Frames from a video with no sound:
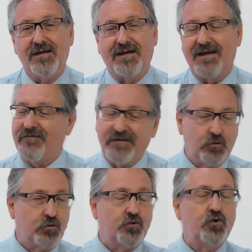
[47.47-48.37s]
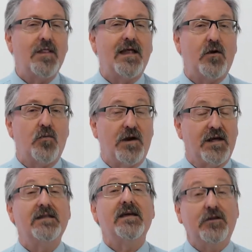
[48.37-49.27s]
que afectó toda la
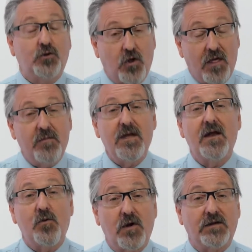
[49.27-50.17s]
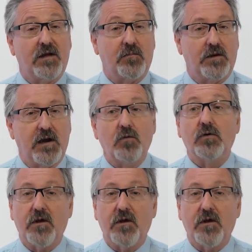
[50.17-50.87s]
humanidad y todavía no ha terminado.